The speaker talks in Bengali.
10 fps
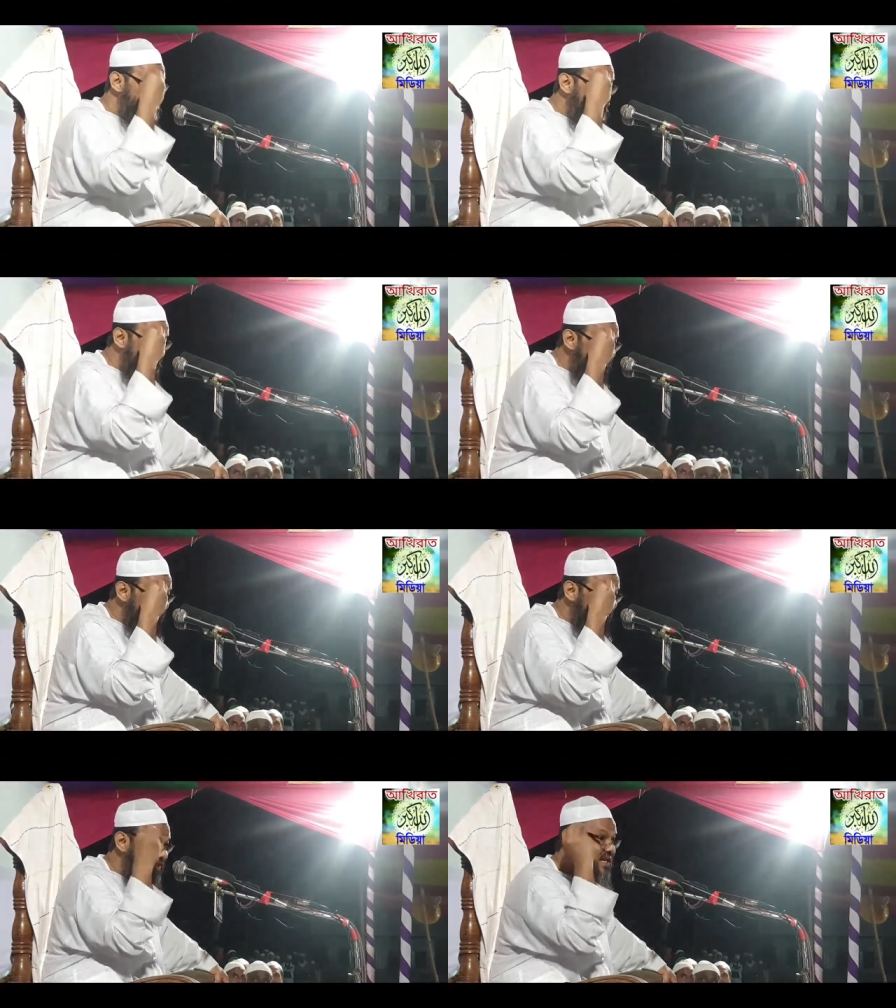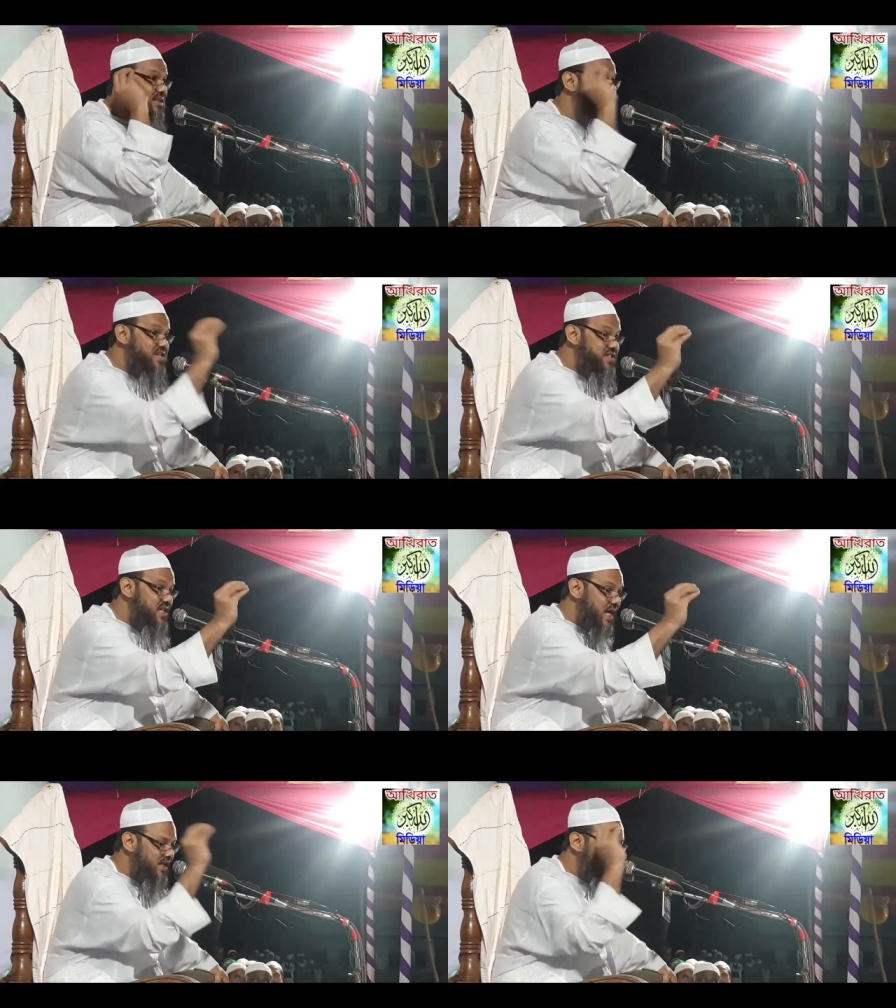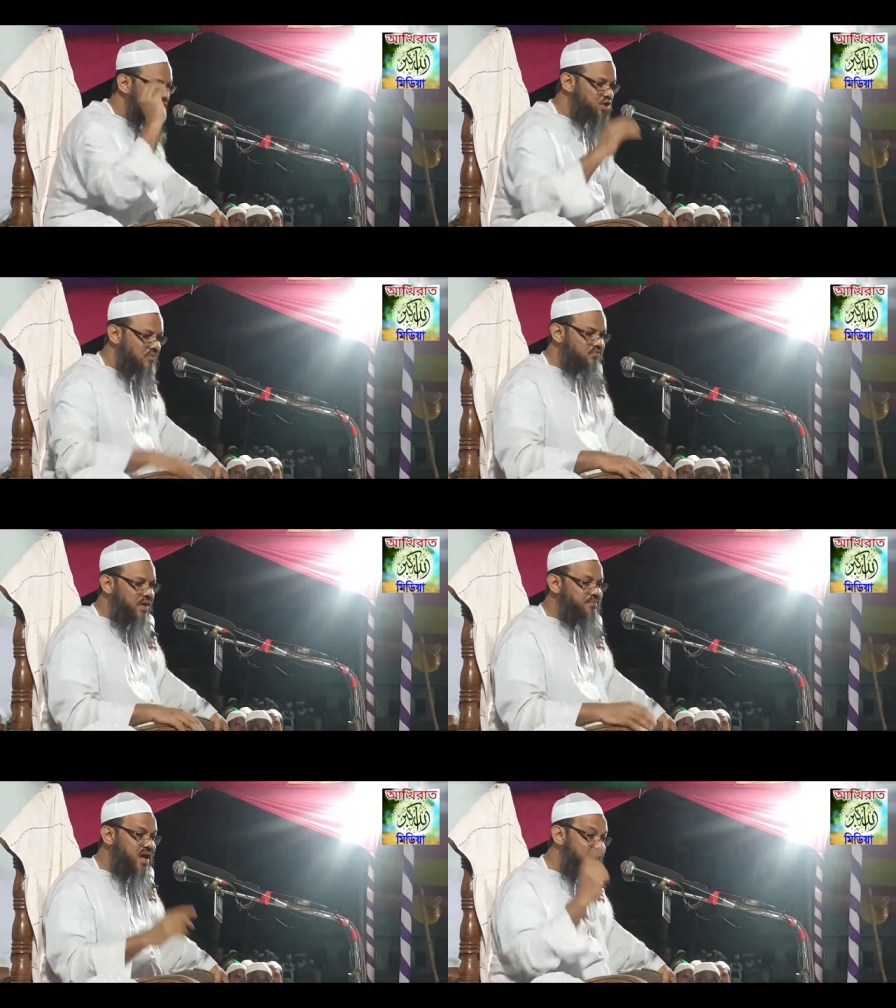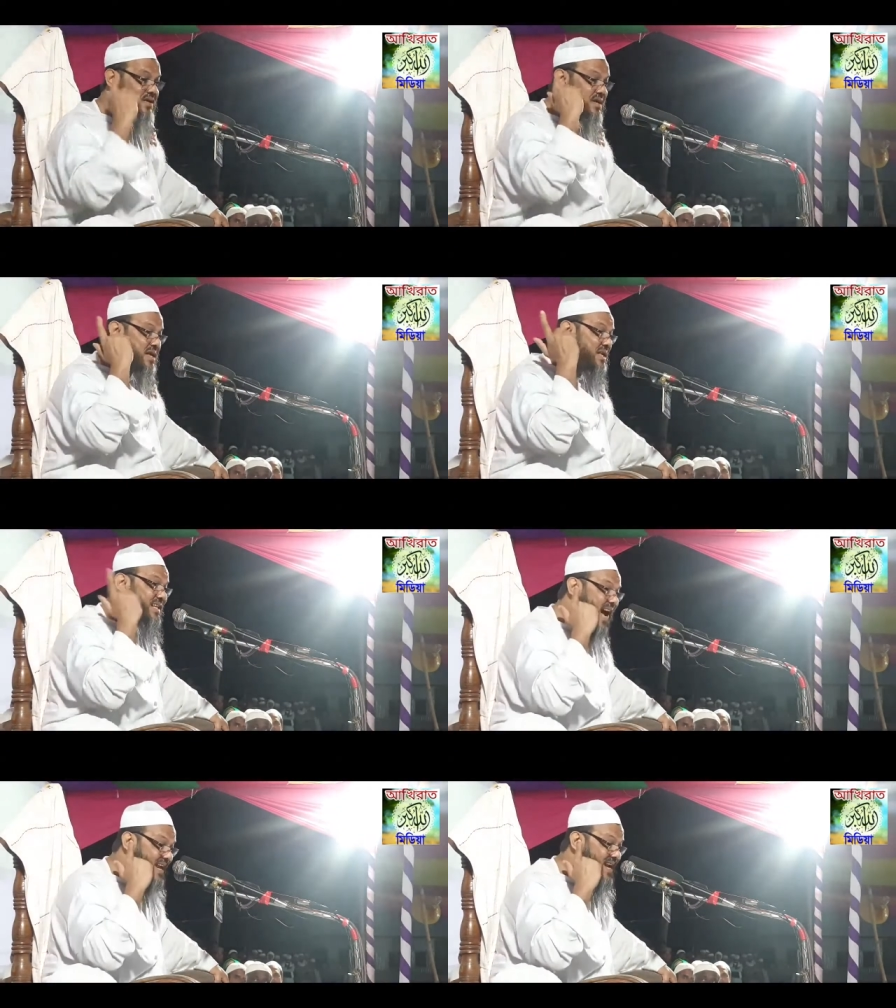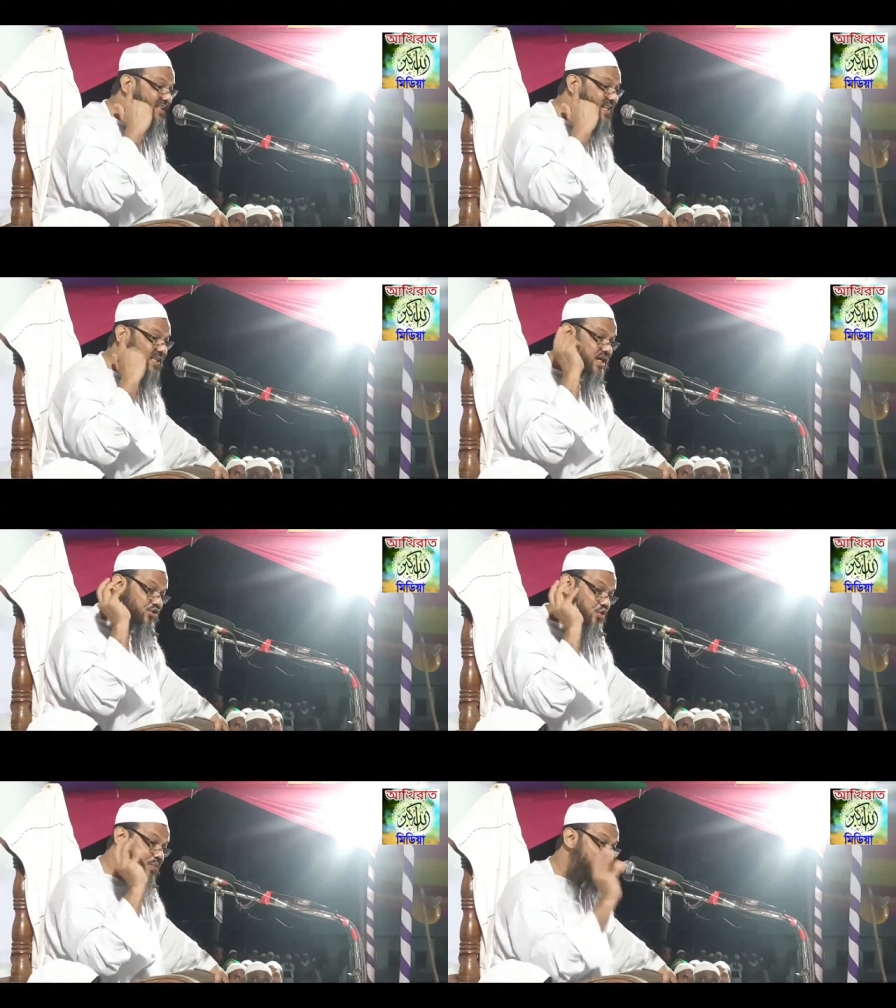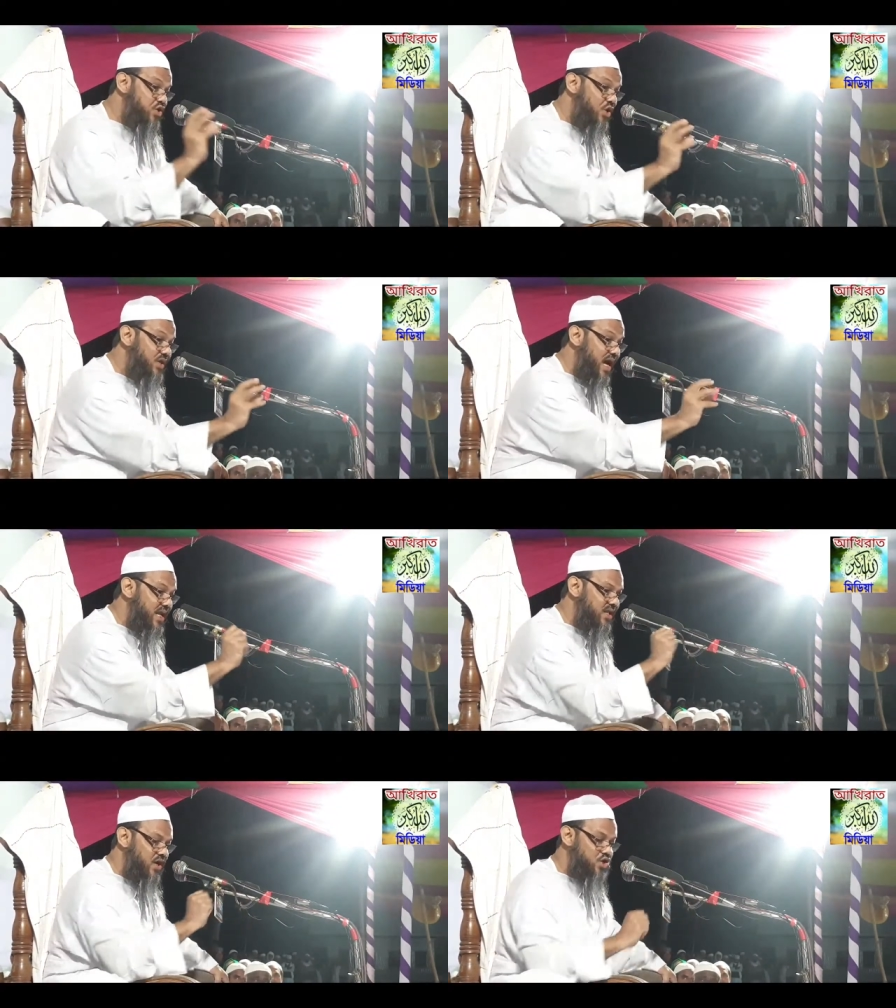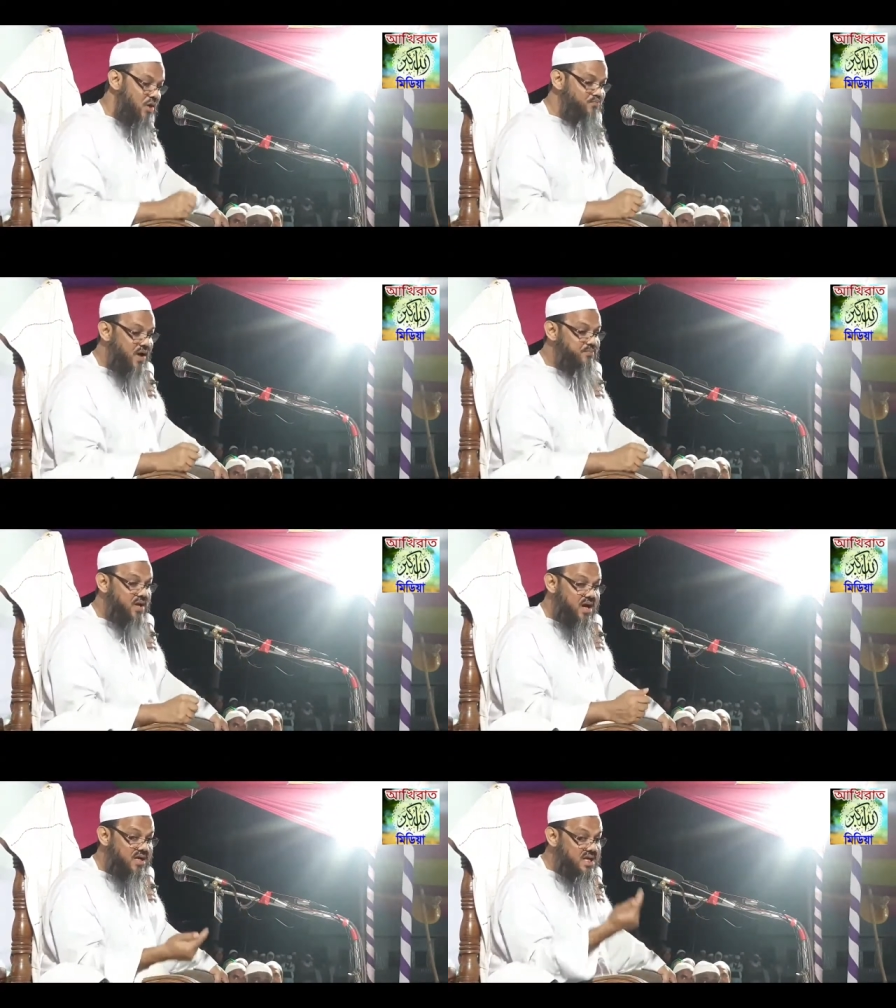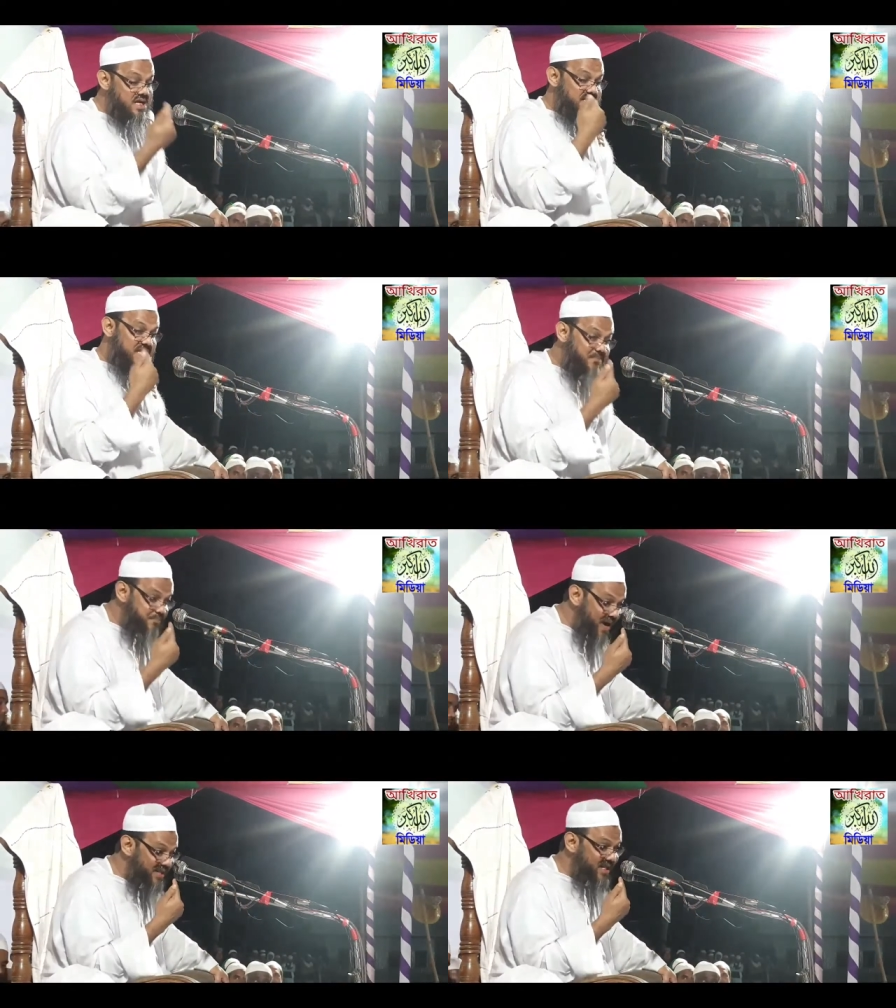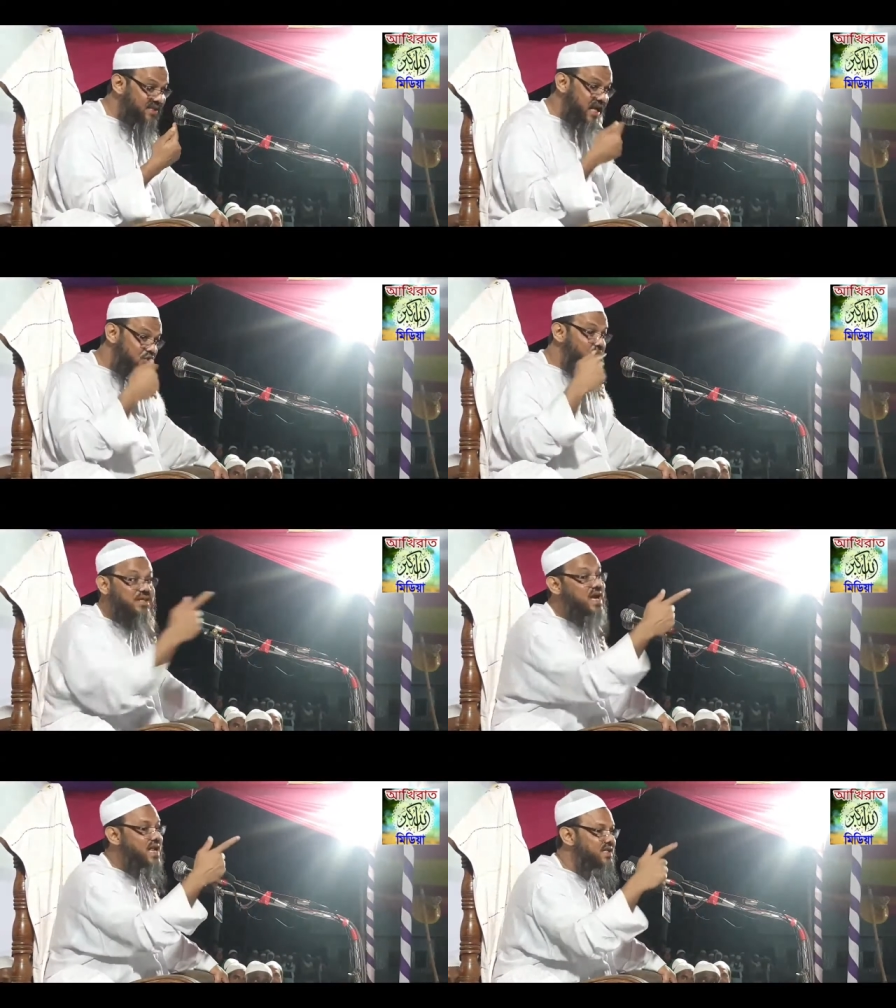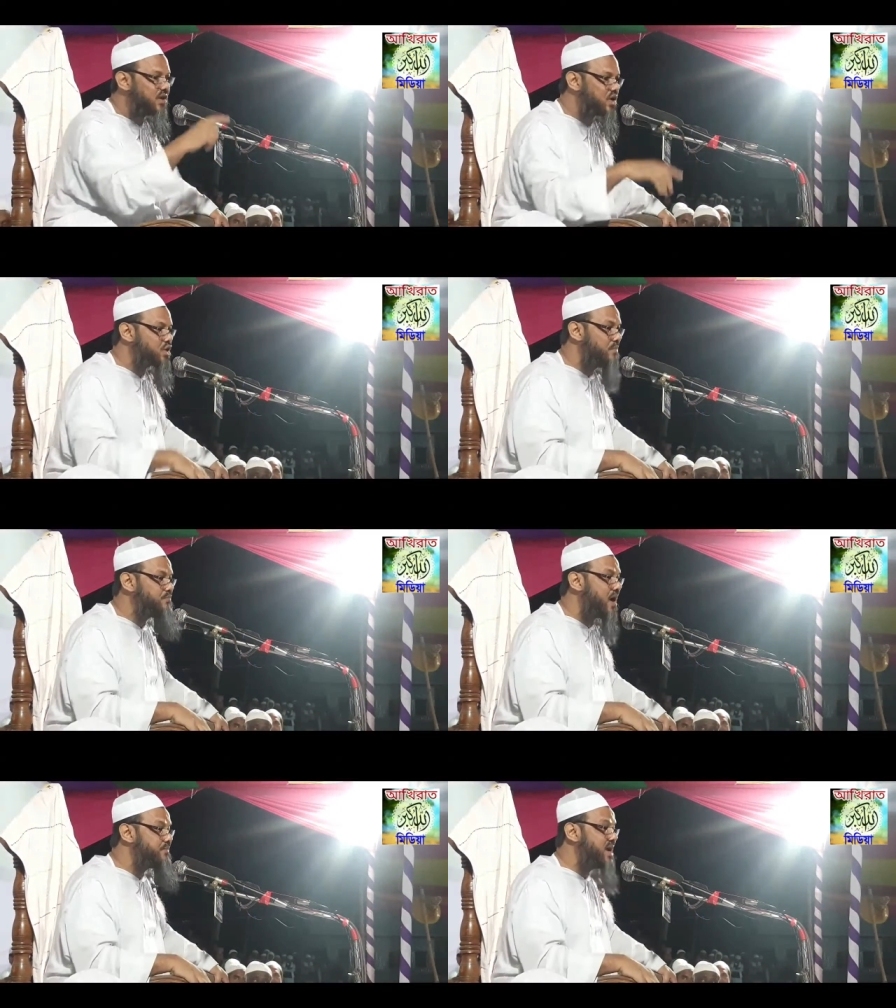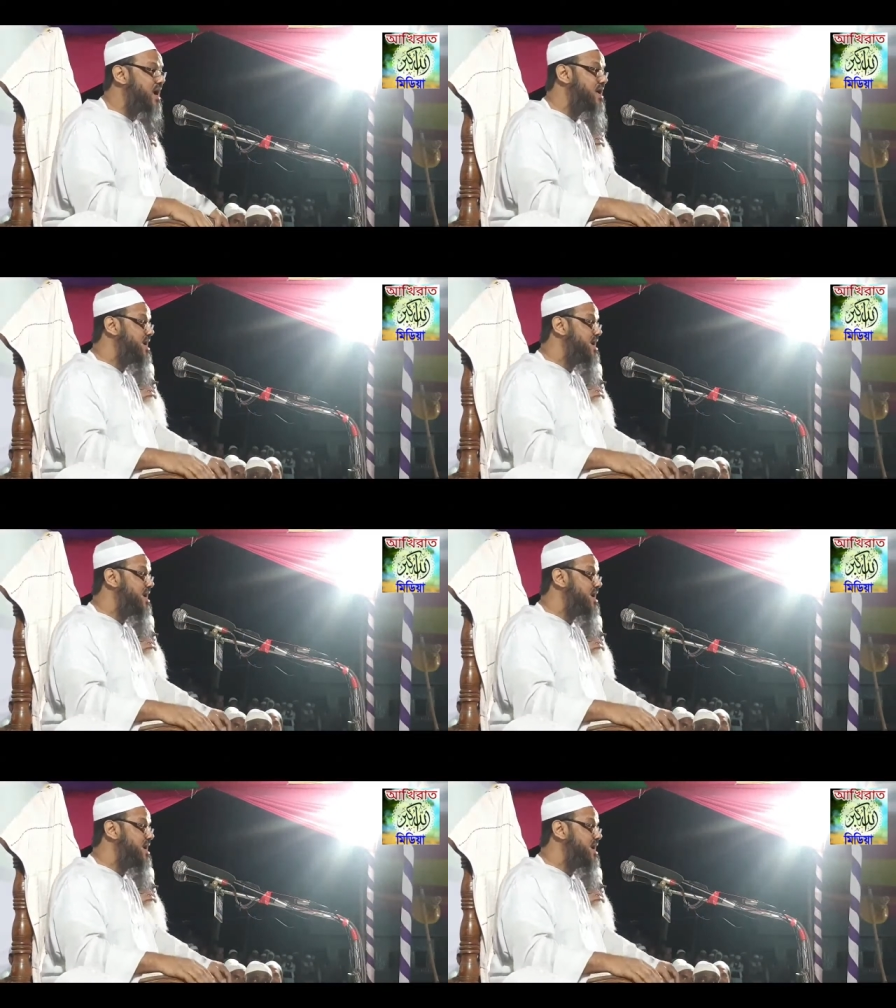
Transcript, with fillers: চোখের থেকে তার দৃষ্টি আলাদা করা সম্ভব না কানের থেকে তার শ্রবণ শক্তিকে আলাদা করা সম্ভব না জিব্রার থেকে তার কথাকে আলাদা করা সম্ভব না